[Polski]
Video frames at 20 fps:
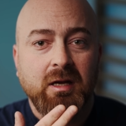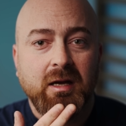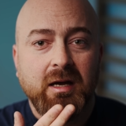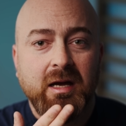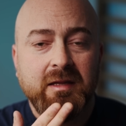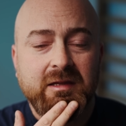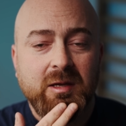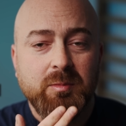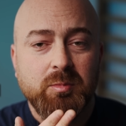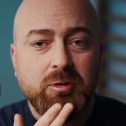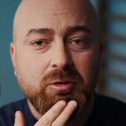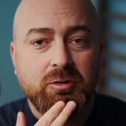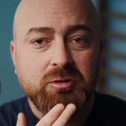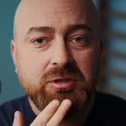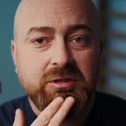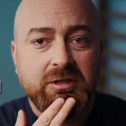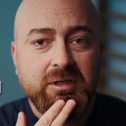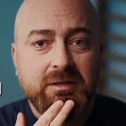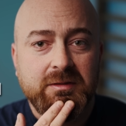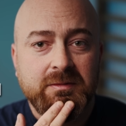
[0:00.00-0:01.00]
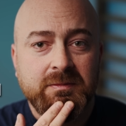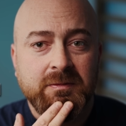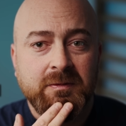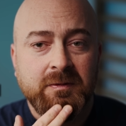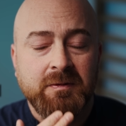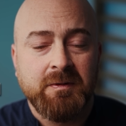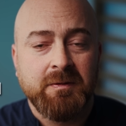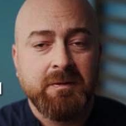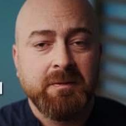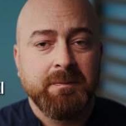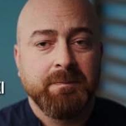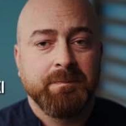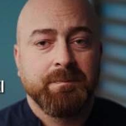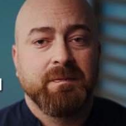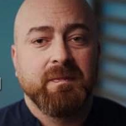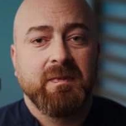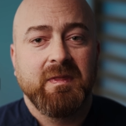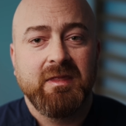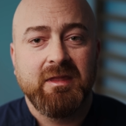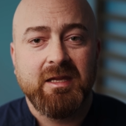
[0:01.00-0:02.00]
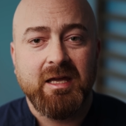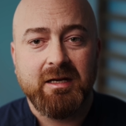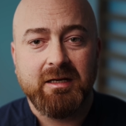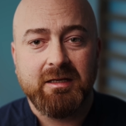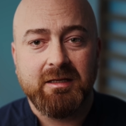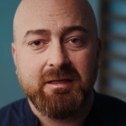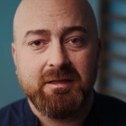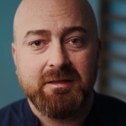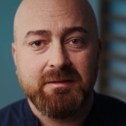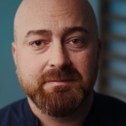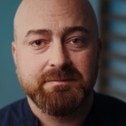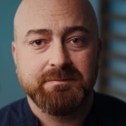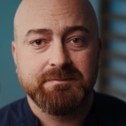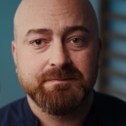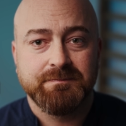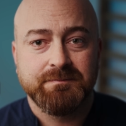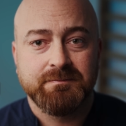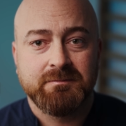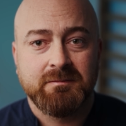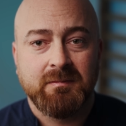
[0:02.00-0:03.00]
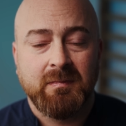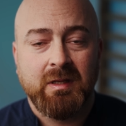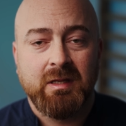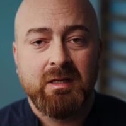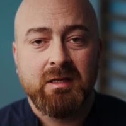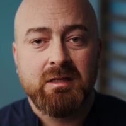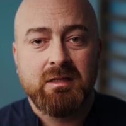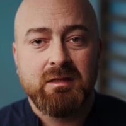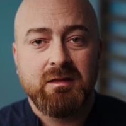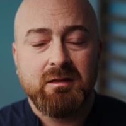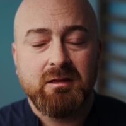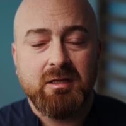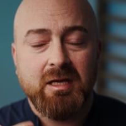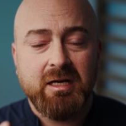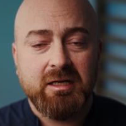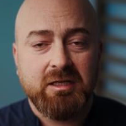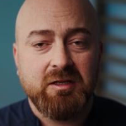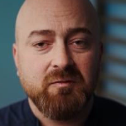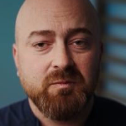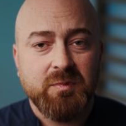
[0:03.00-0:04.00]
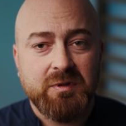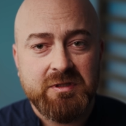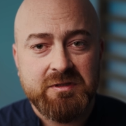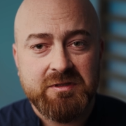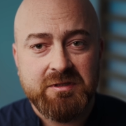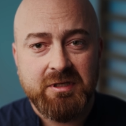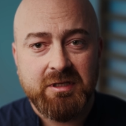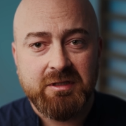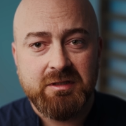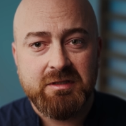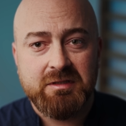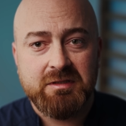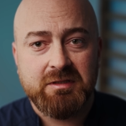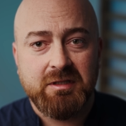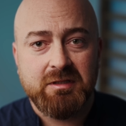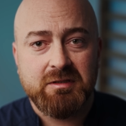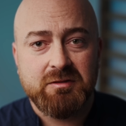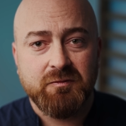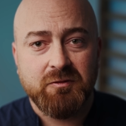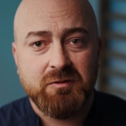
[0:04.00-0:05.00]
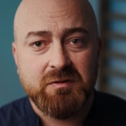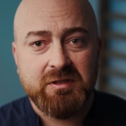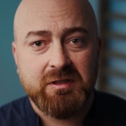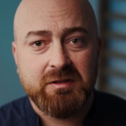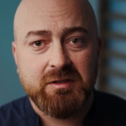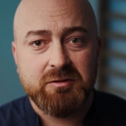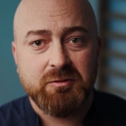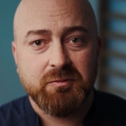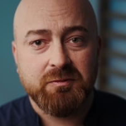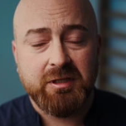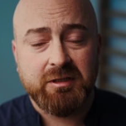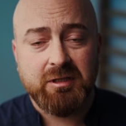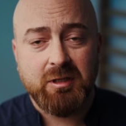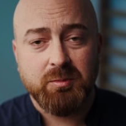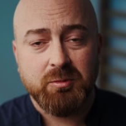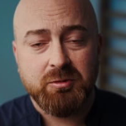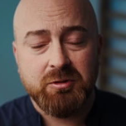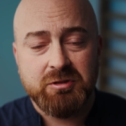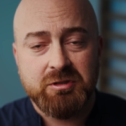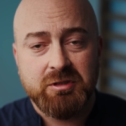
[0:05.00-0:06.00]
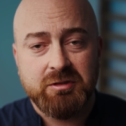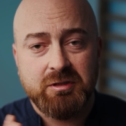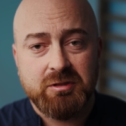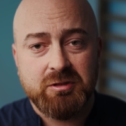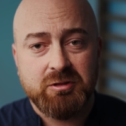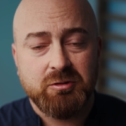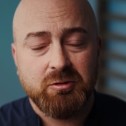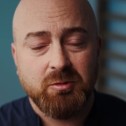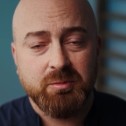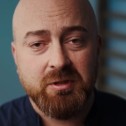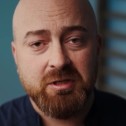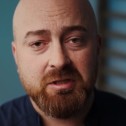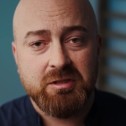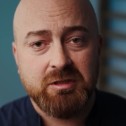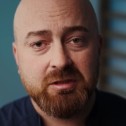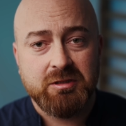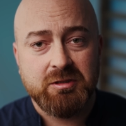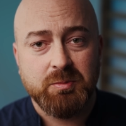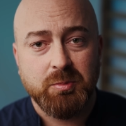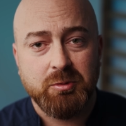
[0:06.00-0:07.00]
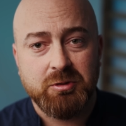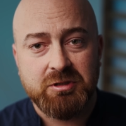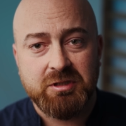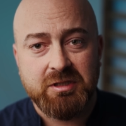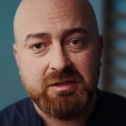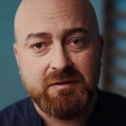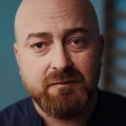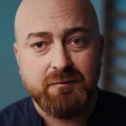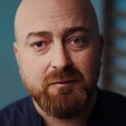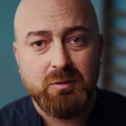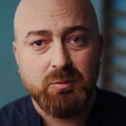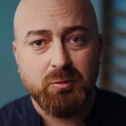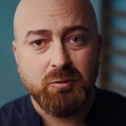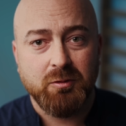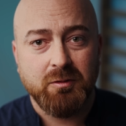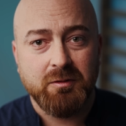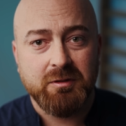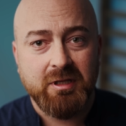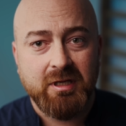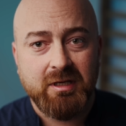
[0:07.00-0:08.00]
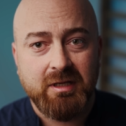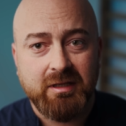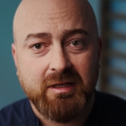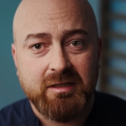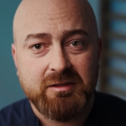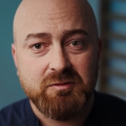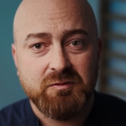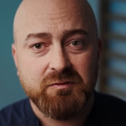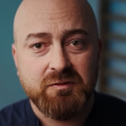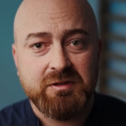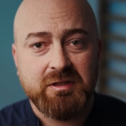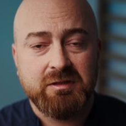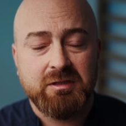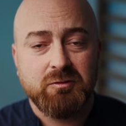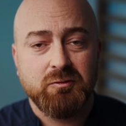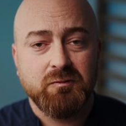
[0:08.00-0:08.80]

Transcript: a na brodzie nerki. Nerki w medycynie chińskiej związane są, tak jak możecie też obejrzeć podczas filmu o nerkach, są związane